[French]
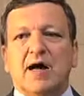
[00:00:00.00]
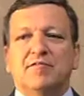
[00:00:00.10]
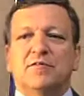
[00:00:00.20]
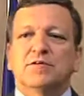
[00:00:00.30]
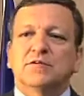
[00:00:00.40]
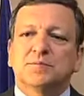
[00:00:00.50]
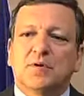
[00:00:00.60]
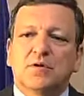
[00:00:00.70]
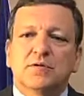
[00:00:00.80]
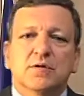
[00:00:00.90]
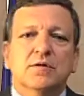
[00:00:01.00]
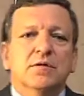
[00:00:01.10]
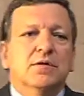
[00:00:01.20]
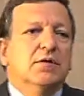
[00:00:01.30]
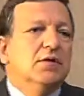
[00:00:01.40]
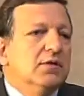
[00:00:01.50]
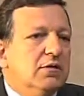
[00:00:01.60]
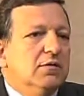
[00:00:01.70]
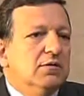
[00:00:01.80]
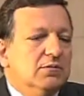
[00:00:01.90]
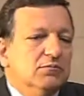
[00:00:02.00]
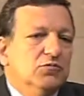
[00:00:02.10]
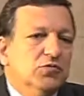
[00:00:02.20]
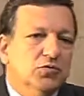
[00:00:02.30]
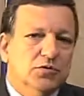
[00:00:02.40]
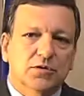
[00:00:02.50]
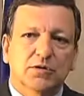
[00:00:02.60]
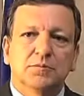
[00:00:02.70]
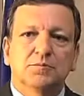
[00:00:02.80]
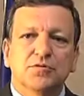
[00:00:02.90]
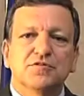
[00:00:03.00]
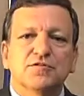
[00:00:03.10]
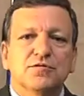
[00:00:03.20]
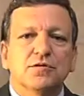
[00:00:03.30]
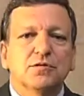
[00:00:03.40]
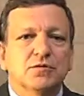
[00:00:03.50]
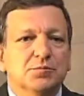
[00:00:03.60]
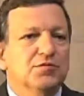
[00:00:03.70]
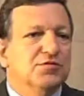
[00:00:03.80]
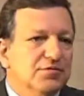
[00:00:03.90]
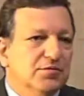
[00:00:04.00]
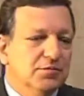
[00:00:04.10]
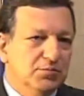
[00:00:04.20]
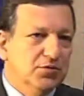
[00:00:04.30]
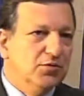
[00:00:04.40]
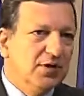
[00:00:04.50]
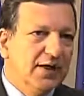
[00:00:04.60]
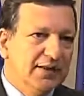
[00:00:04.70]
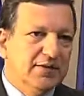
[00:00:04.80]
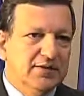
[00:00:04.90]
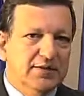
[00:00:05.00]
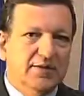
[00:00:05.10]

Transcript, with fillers: avant de prendre une autre position, une position plus concrète de